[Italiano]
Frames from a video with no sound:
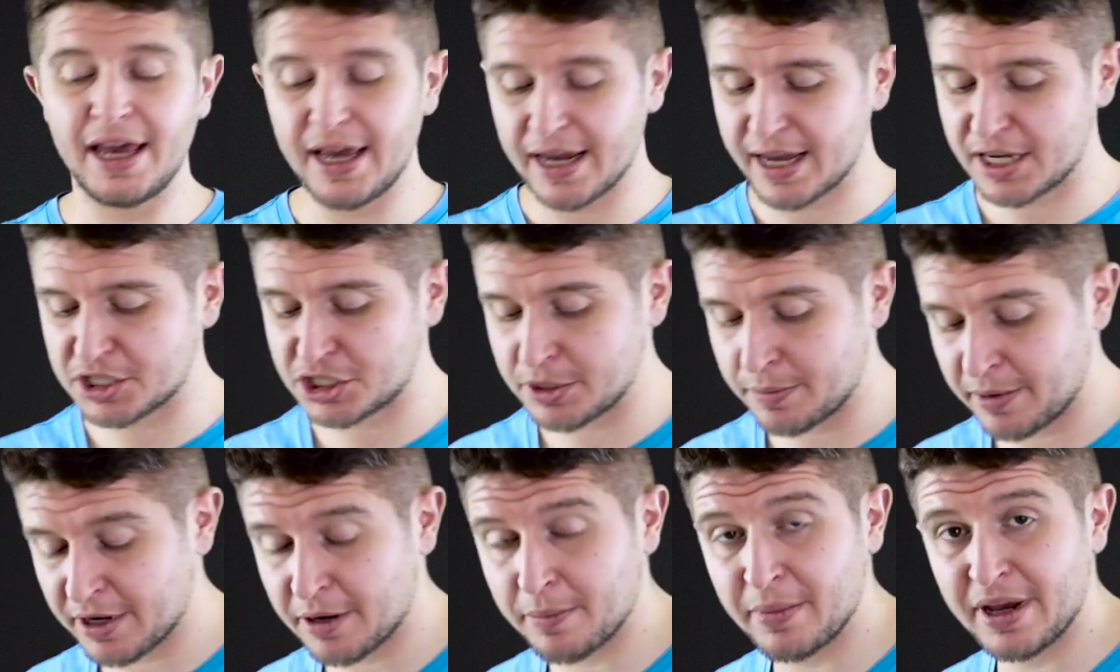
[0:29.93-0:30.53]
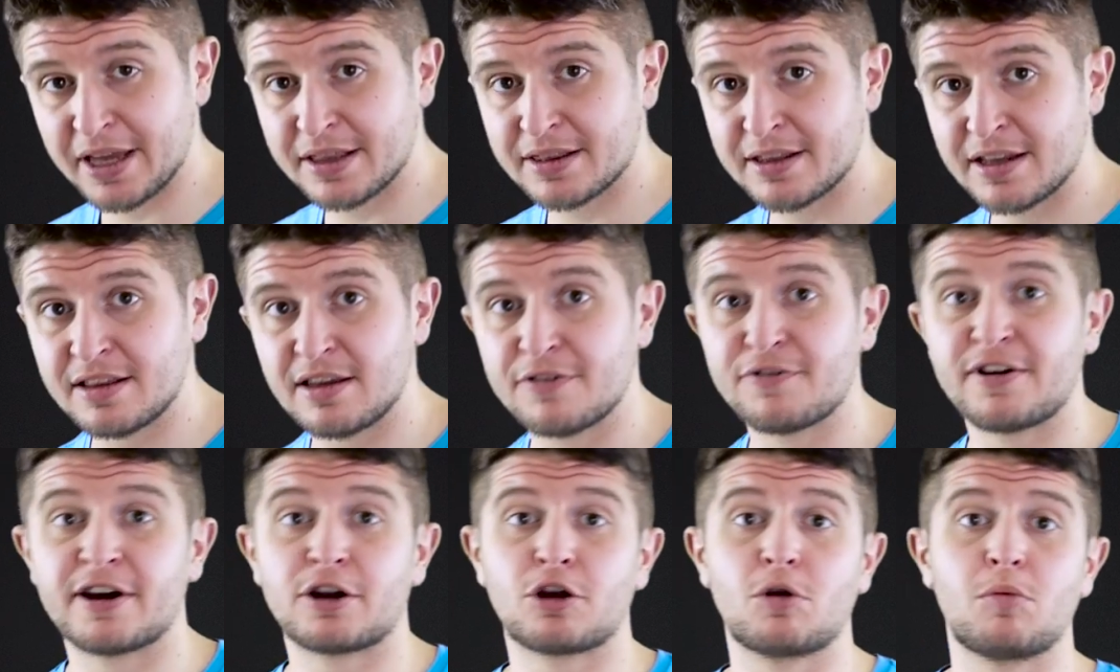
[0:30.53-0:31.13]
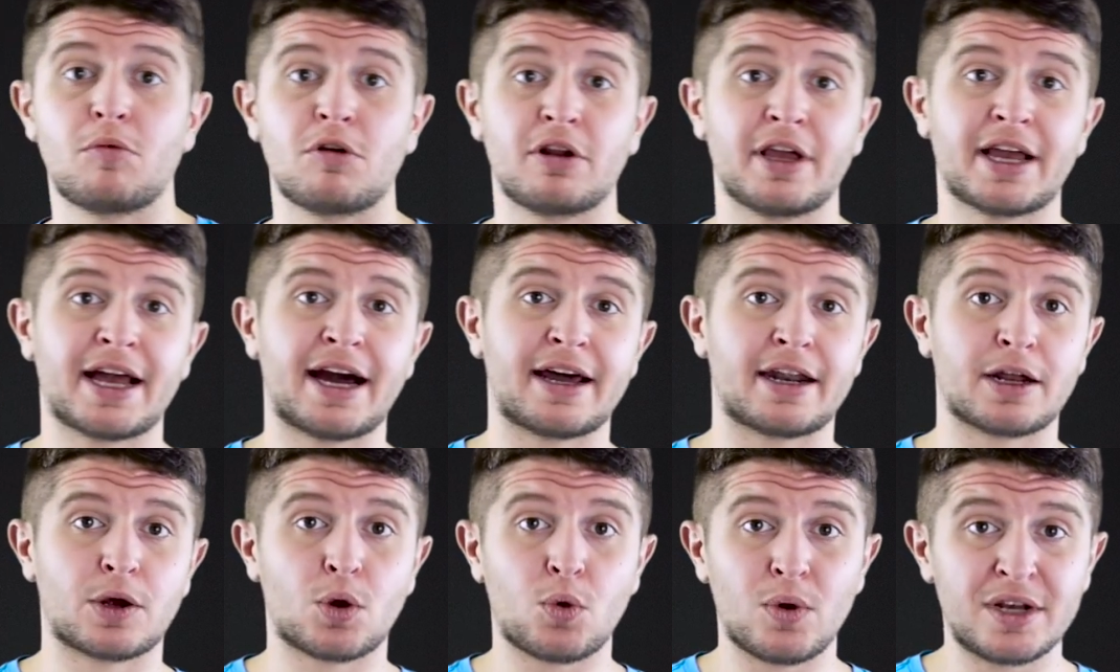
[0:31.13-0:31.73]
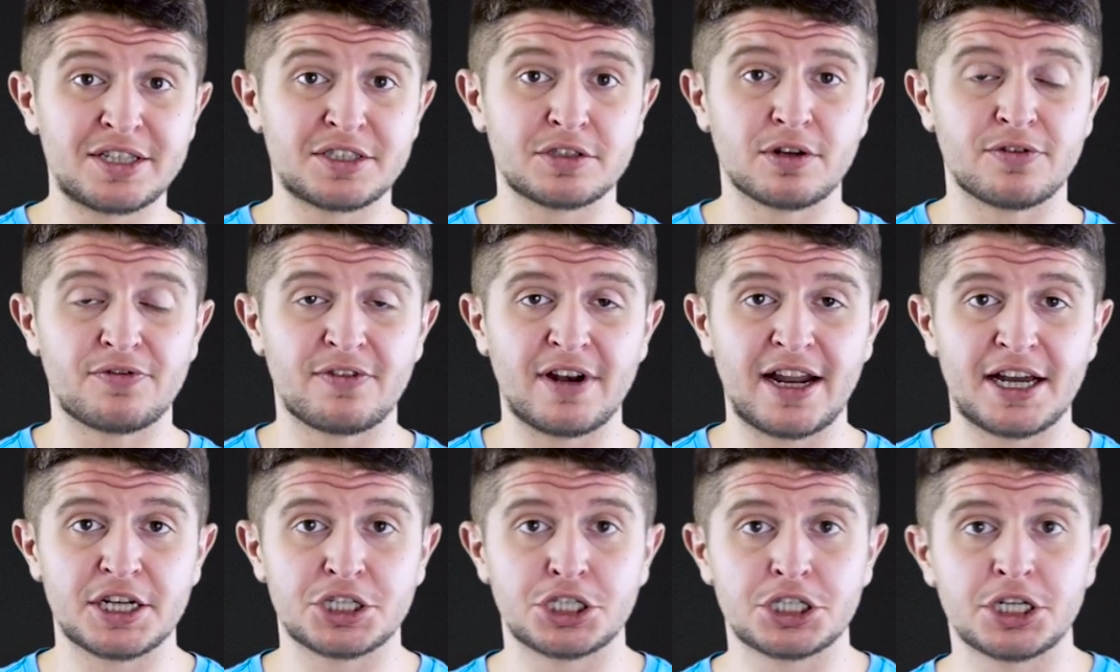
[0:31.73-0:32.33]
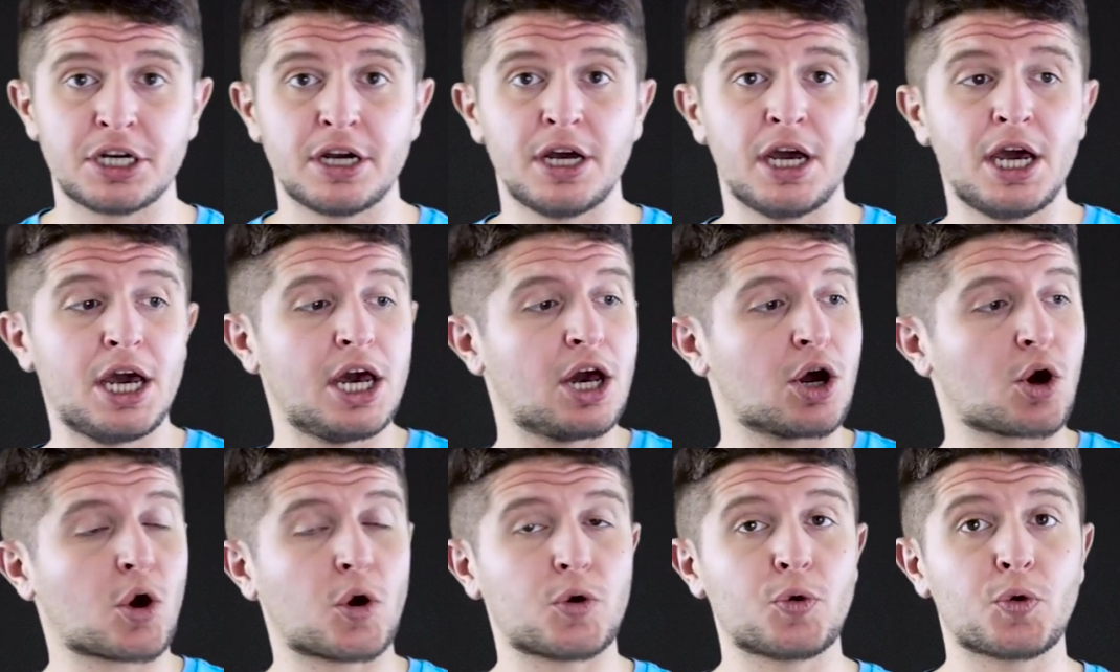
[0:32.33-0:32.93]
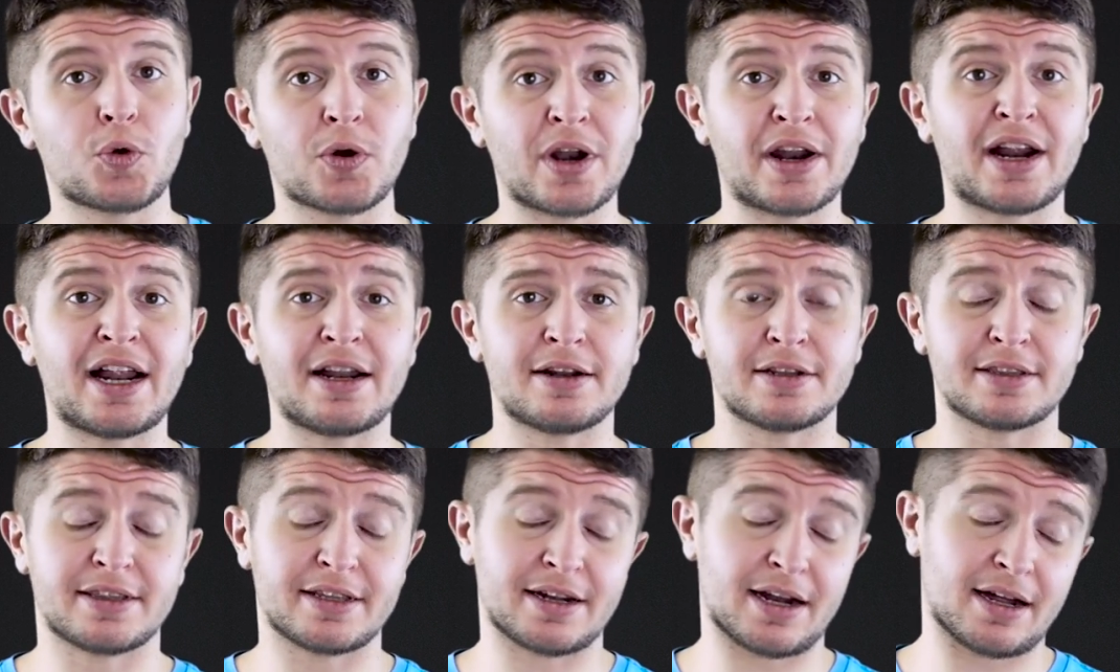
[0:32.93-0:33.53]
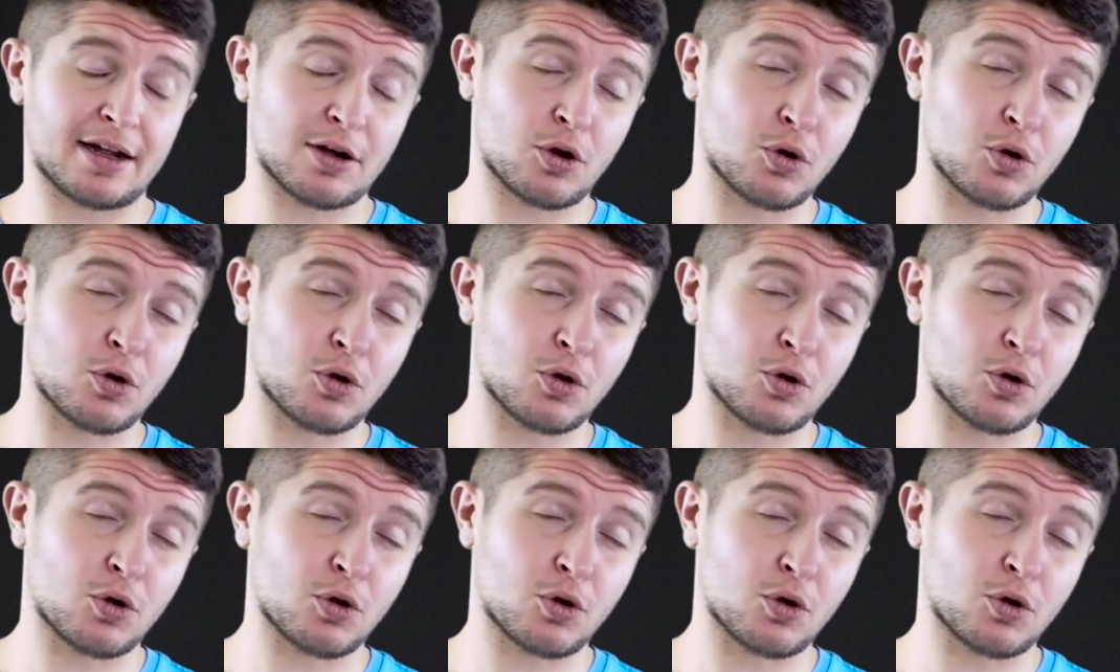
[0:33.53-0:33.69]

che ci permette di far comunicare questo flash con un'altra,